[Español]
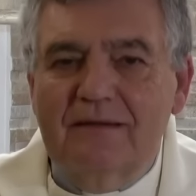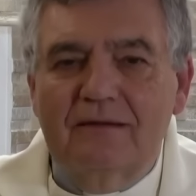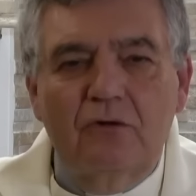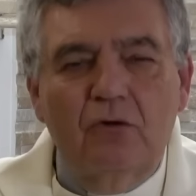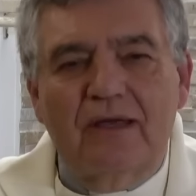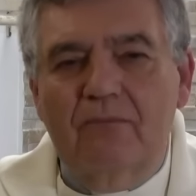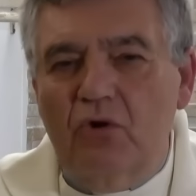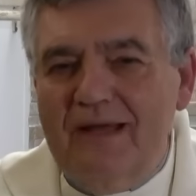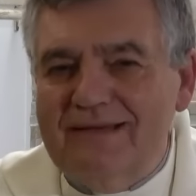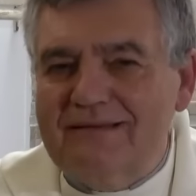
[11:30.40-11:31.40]
lo que
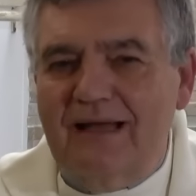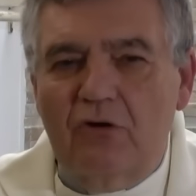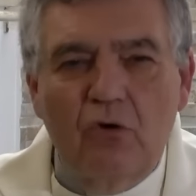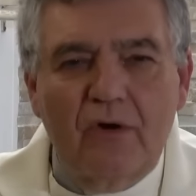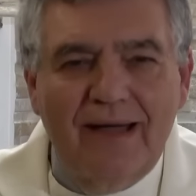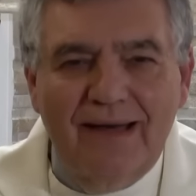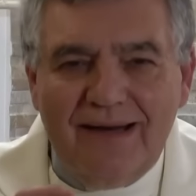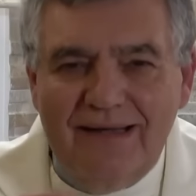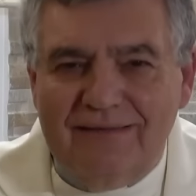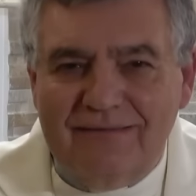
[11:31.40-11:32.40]
molesta, lo que
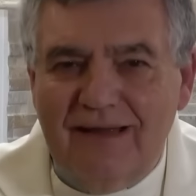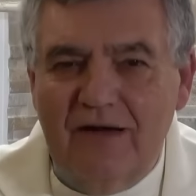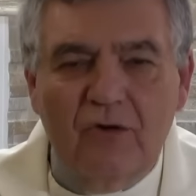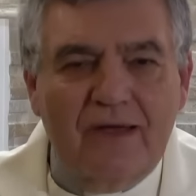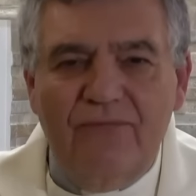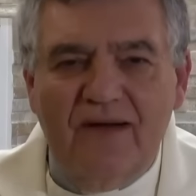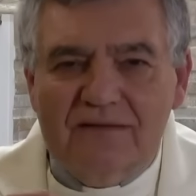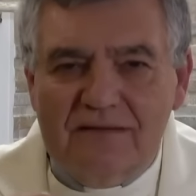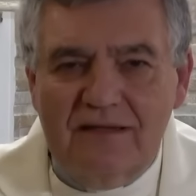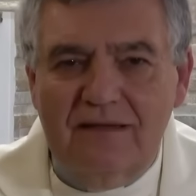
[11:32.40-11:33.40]
irrita, lo que
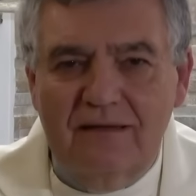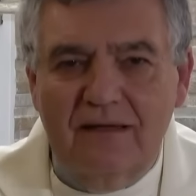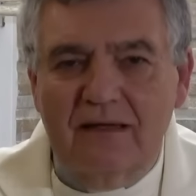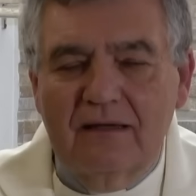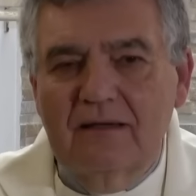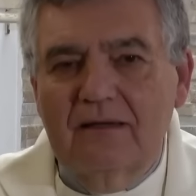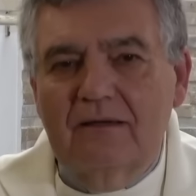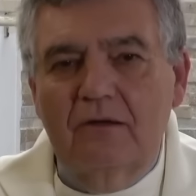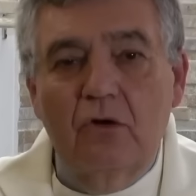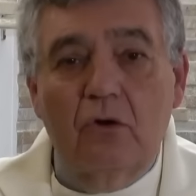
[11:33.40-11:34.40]
fastidia,
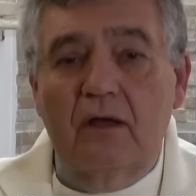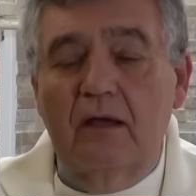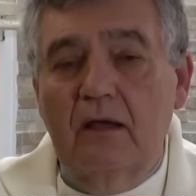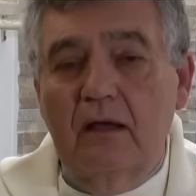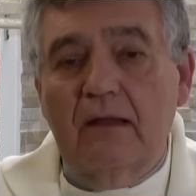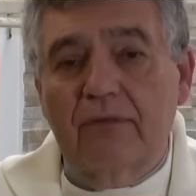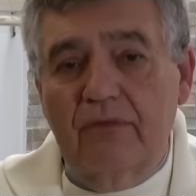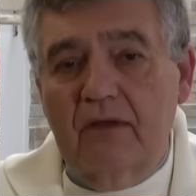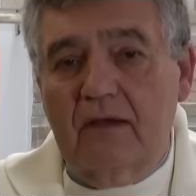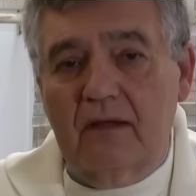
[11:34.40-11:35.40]
lo que
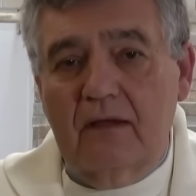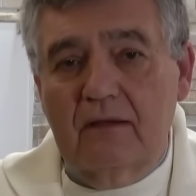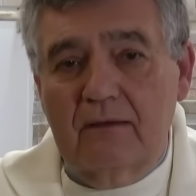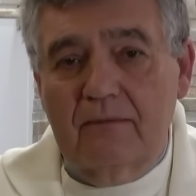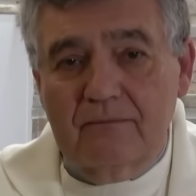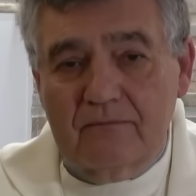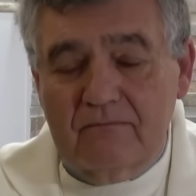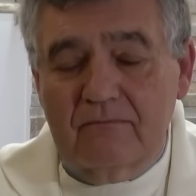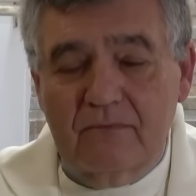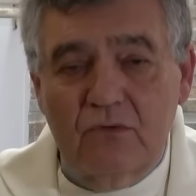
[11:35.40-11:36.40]
hace que
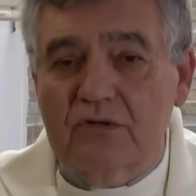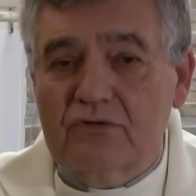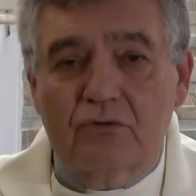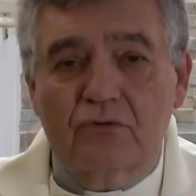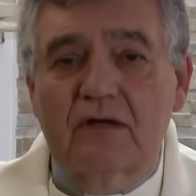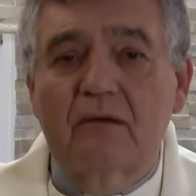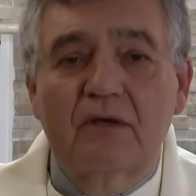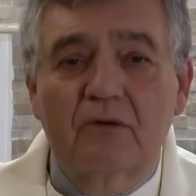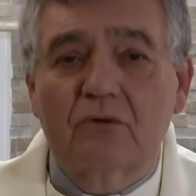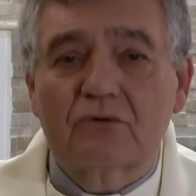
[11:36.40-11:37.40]
nuestros
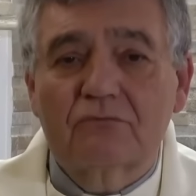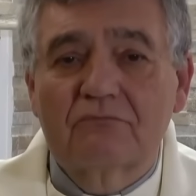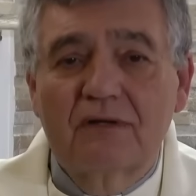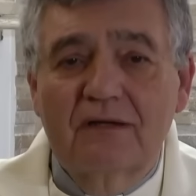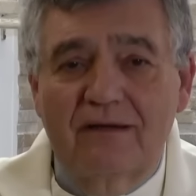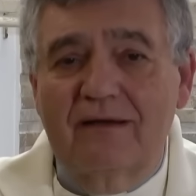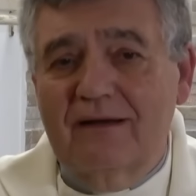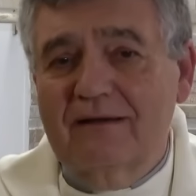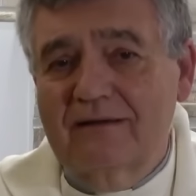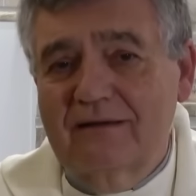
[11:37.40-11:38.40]
enemigos
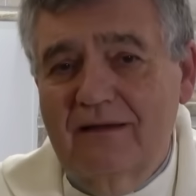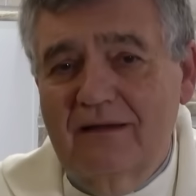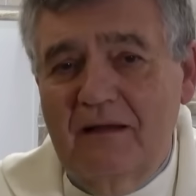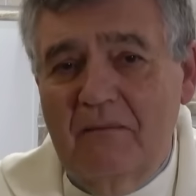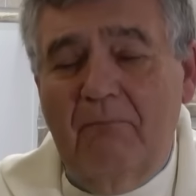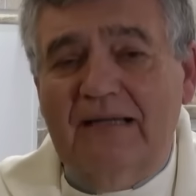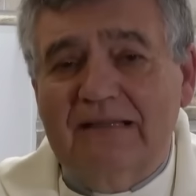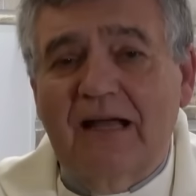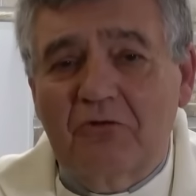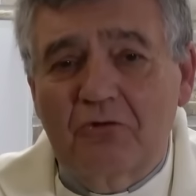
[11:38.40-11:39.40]
quieran
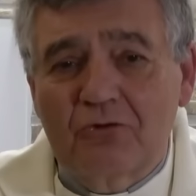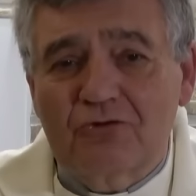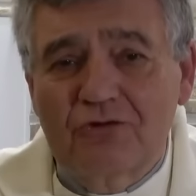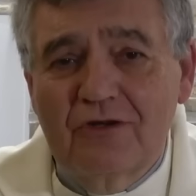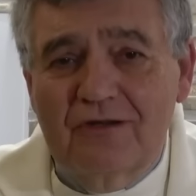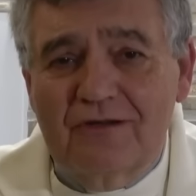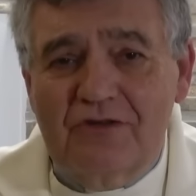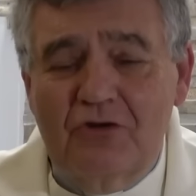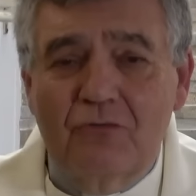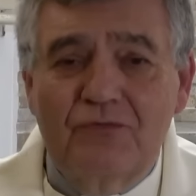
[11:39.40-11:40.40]
matarnos,
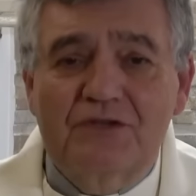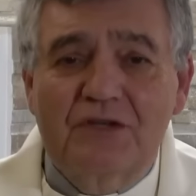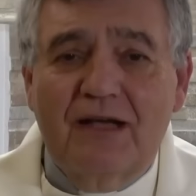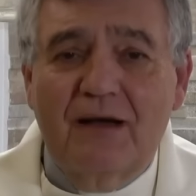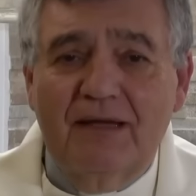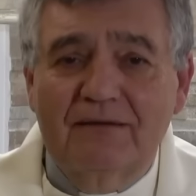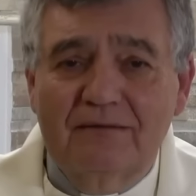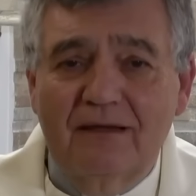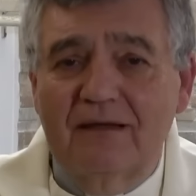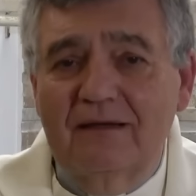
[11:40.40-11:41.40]
si no
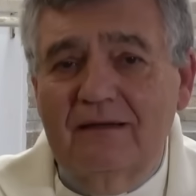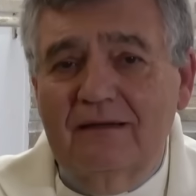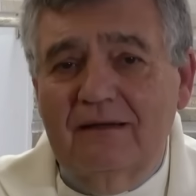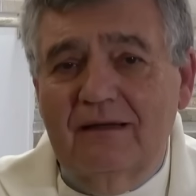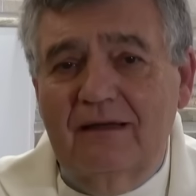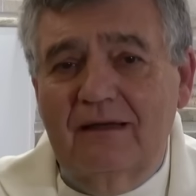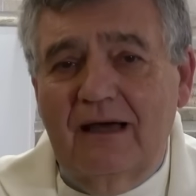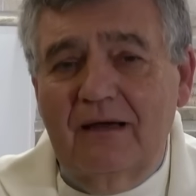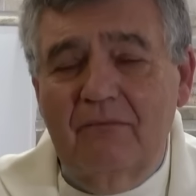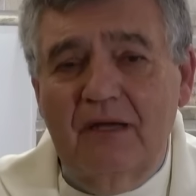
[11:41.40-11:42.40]
físicamente, eh,
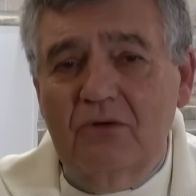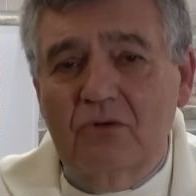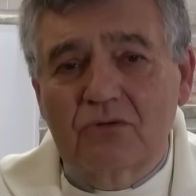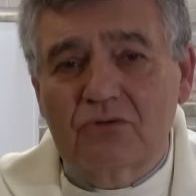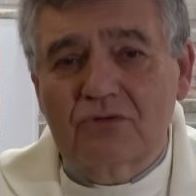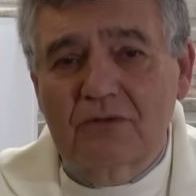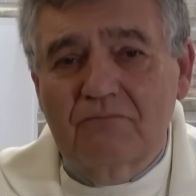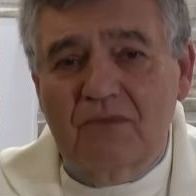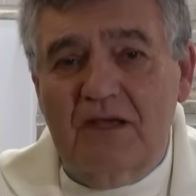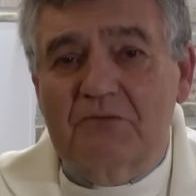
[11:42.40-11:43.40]
al menos
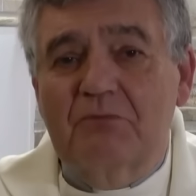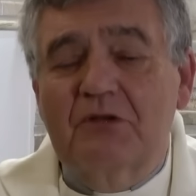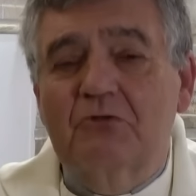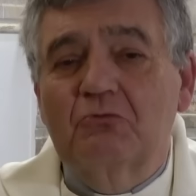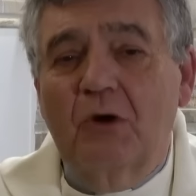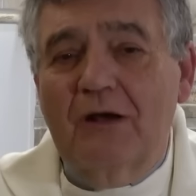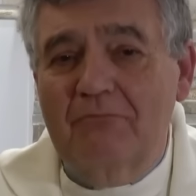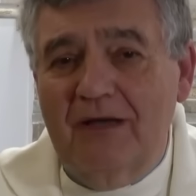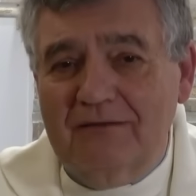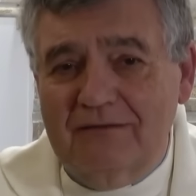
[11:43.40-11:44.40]

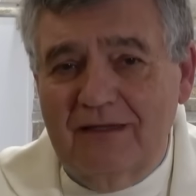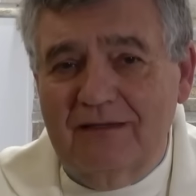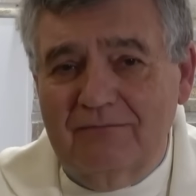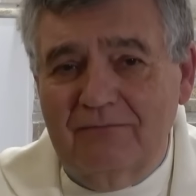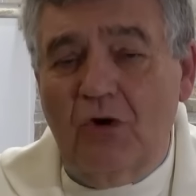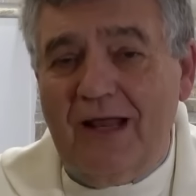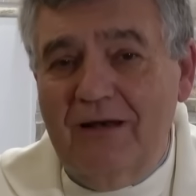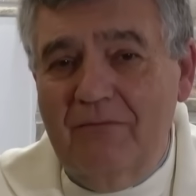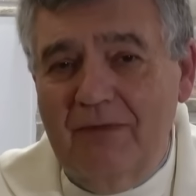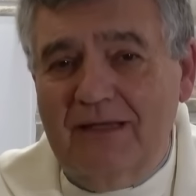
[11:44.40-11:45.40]
espiritualmente,
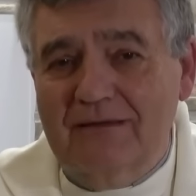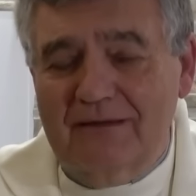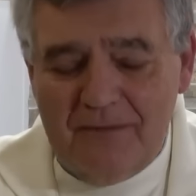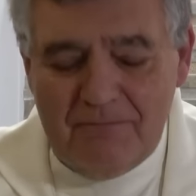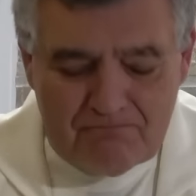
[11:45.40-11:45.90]
moralmente.